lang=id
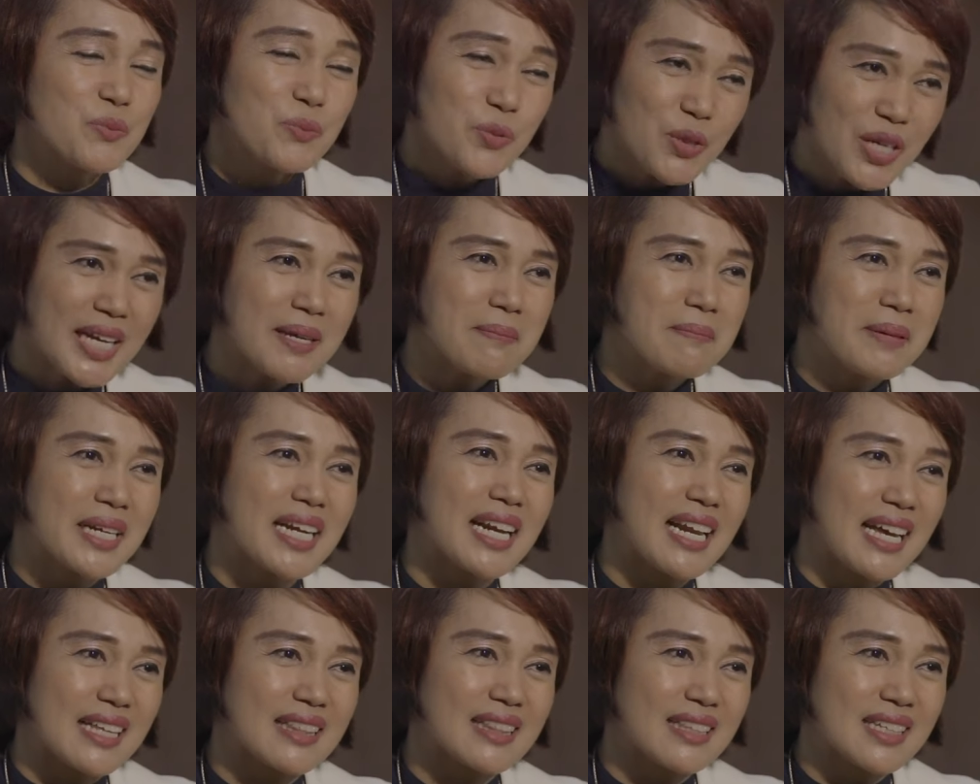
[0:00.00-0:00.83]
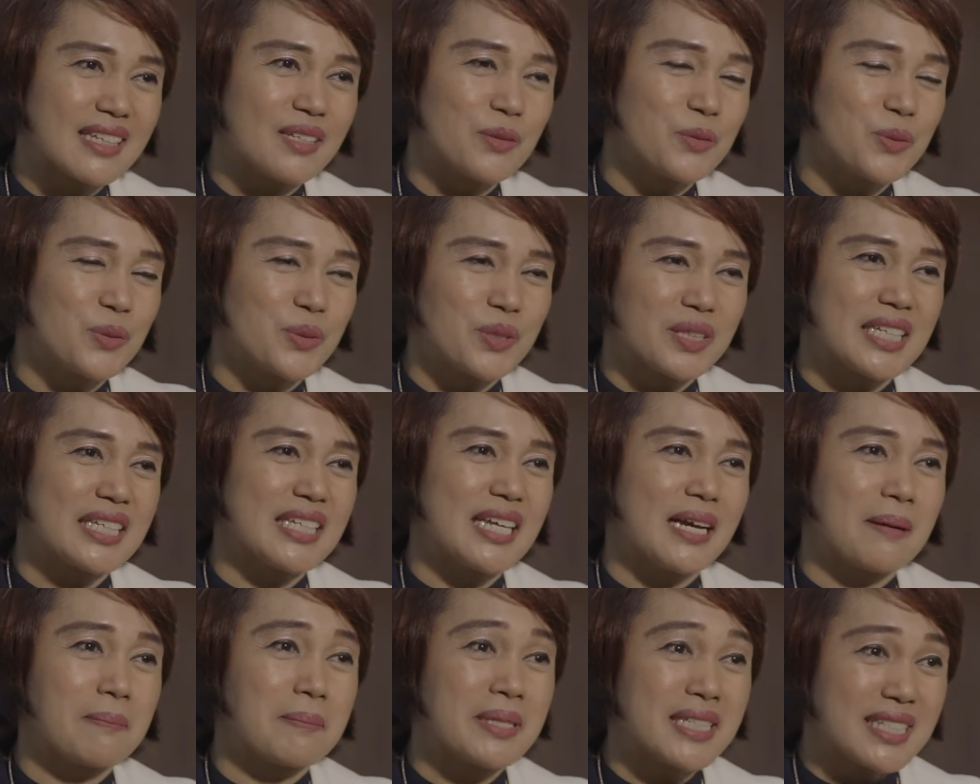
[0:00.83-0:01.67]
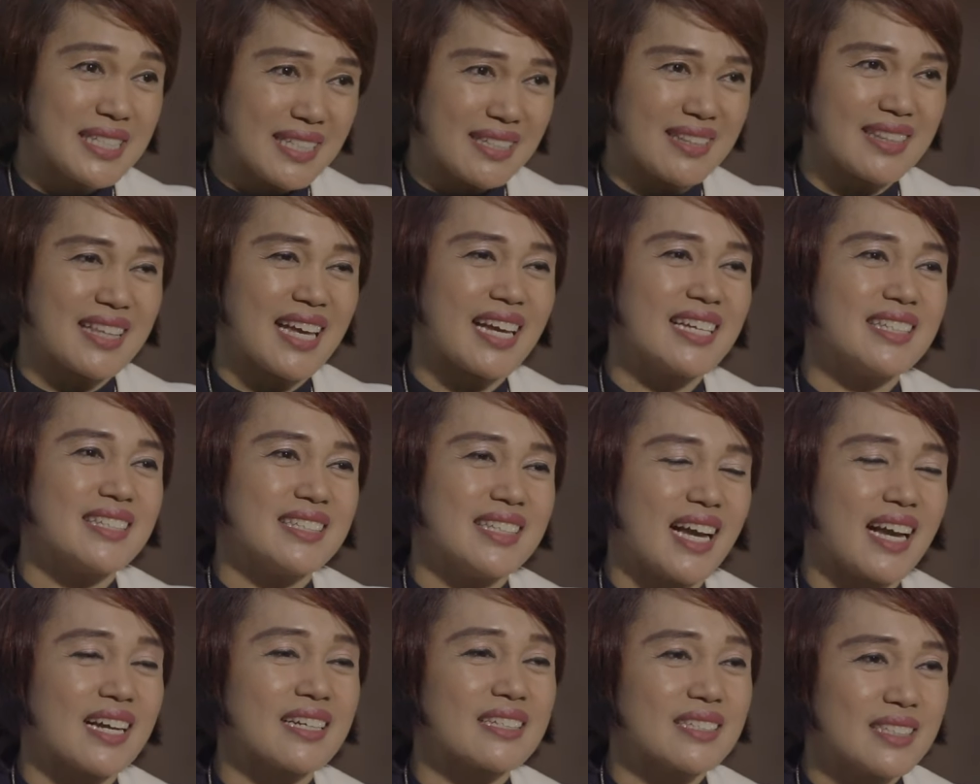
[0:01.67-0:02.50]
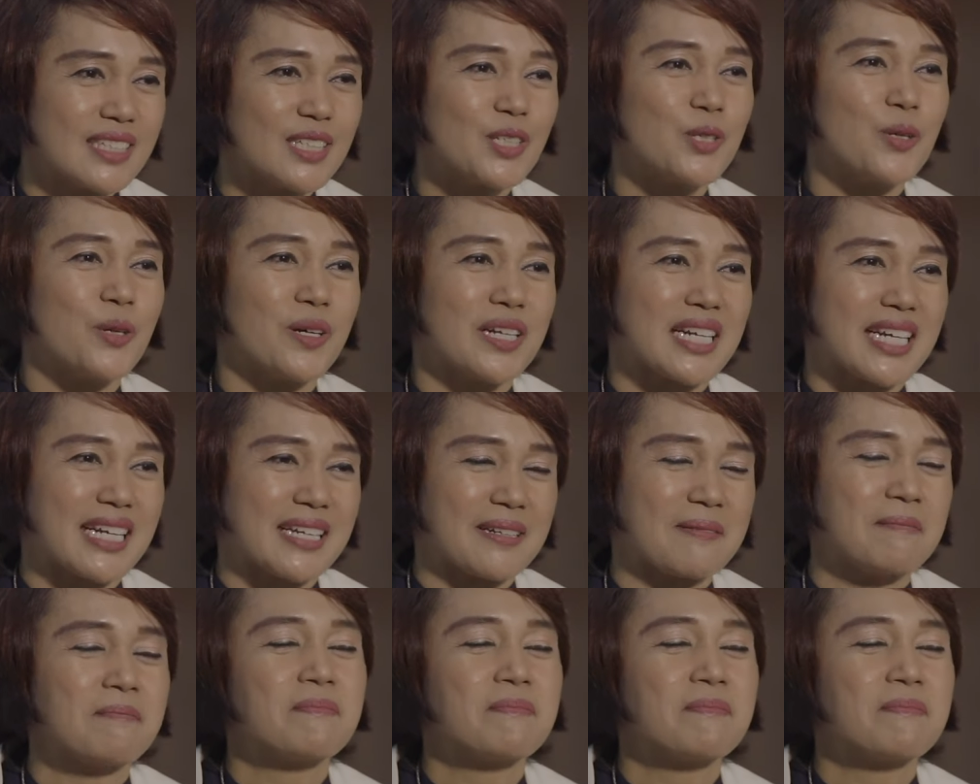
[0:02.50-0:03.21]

mulai berlatih untuk tidak mencintai yang digoreng.